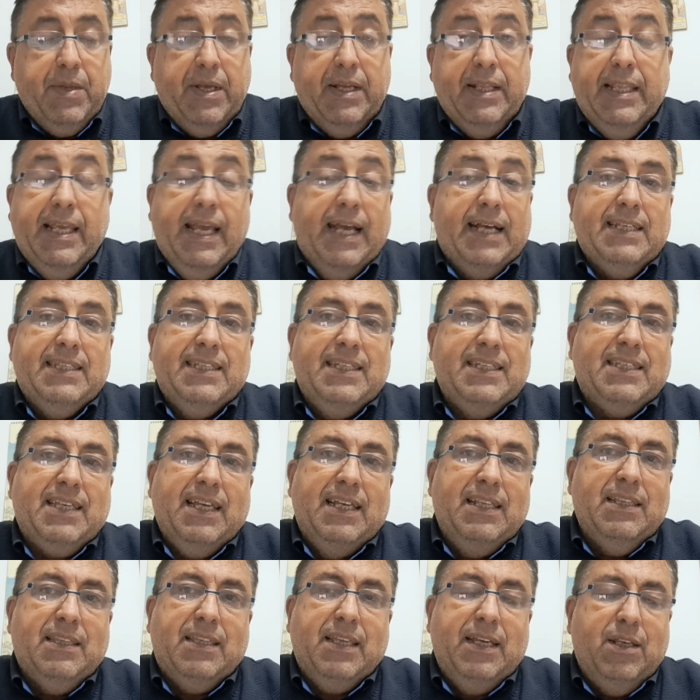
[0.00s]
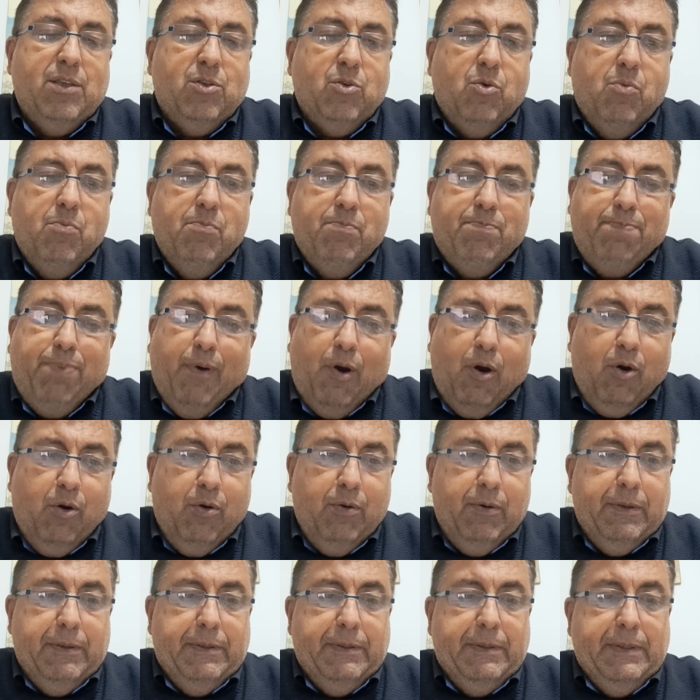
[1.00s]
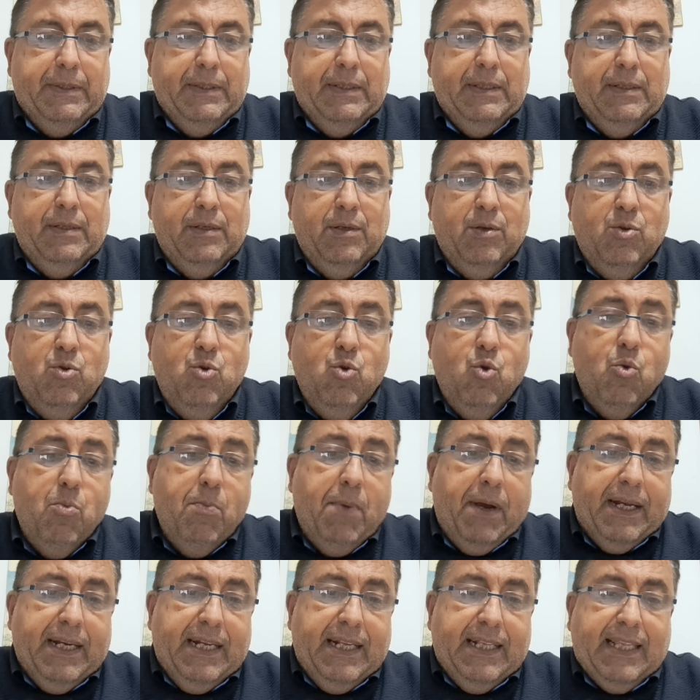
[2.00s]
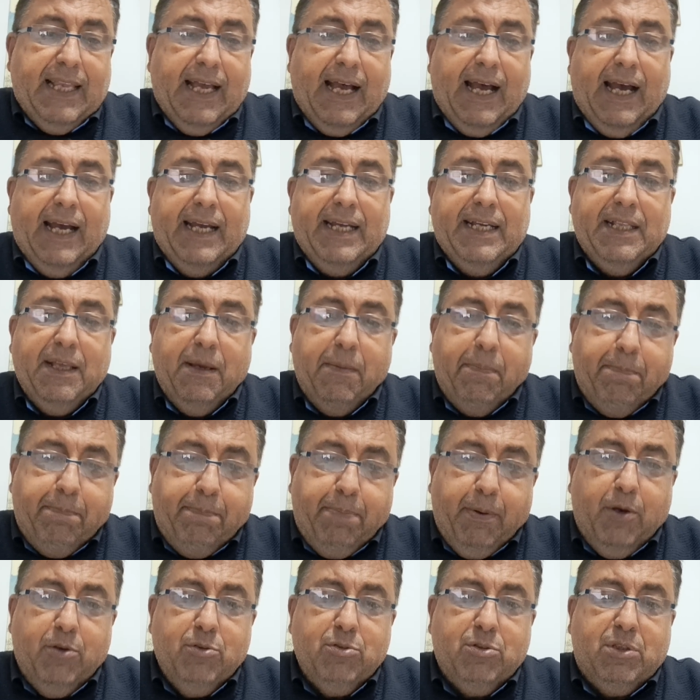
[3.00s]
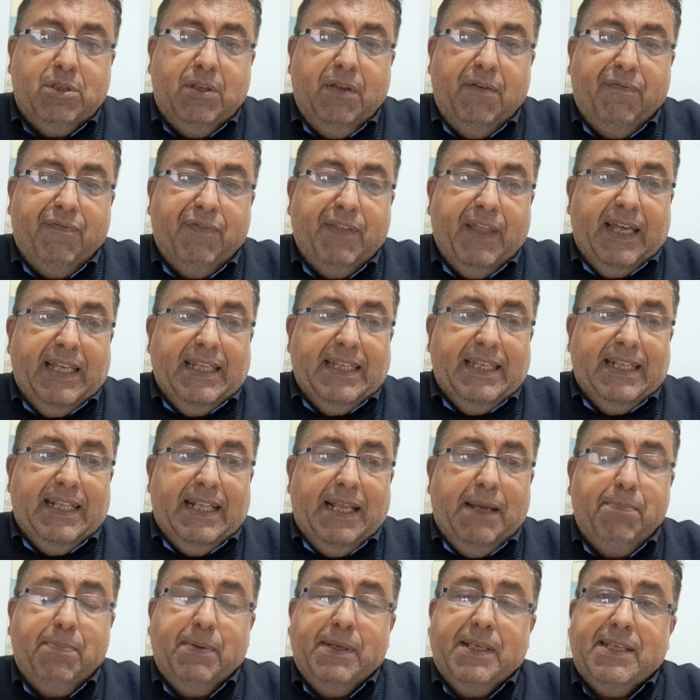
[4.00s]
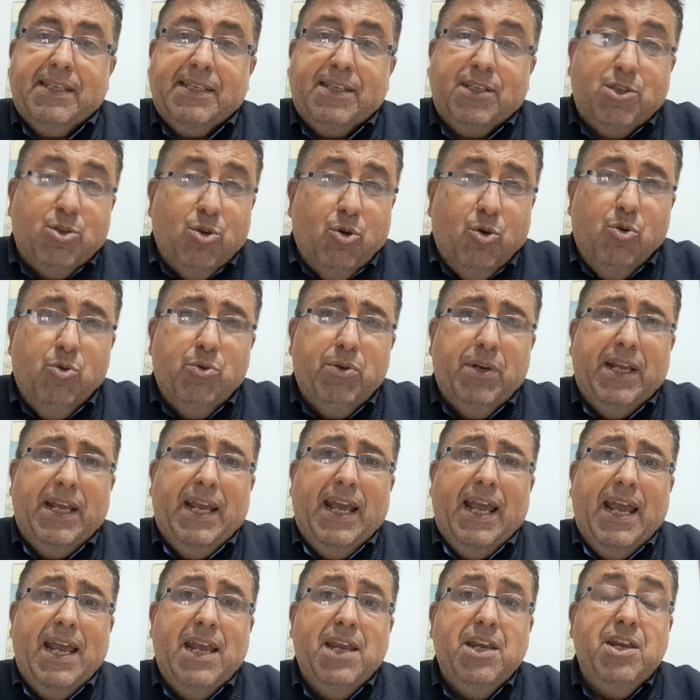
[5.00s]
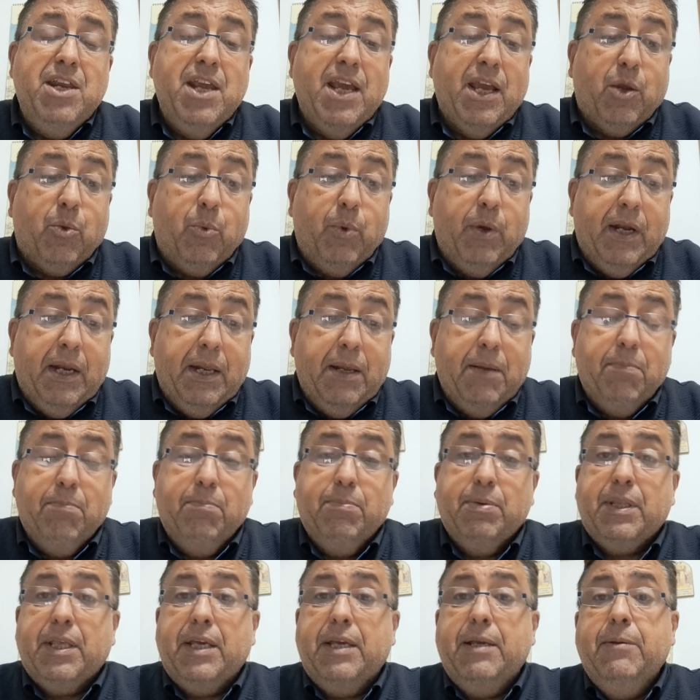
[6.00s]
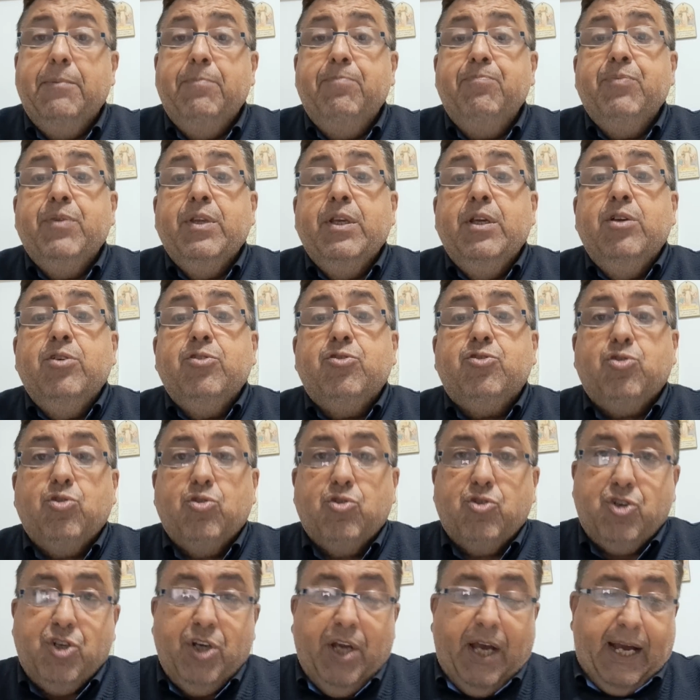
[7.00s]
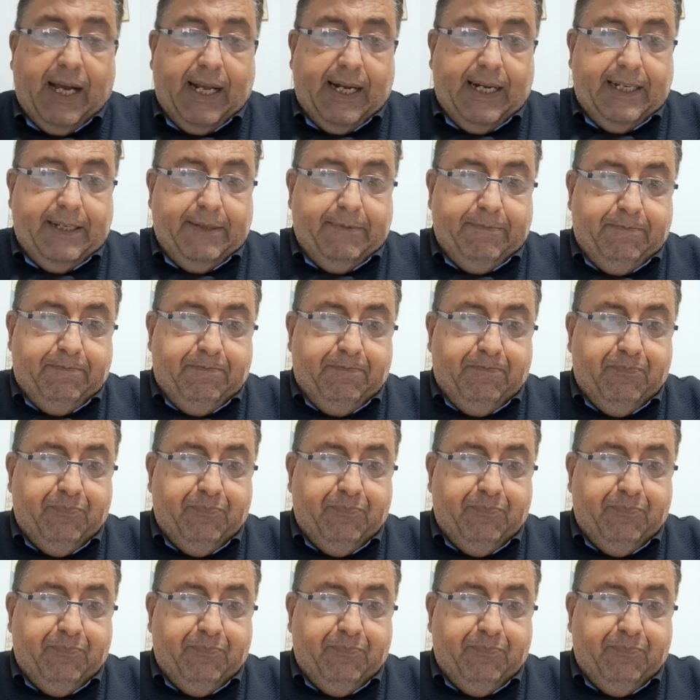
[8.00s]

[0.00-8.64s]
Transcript: ne ha risentito un po' l'umanità, i rapporti fra le persone e gli equilibri sociali.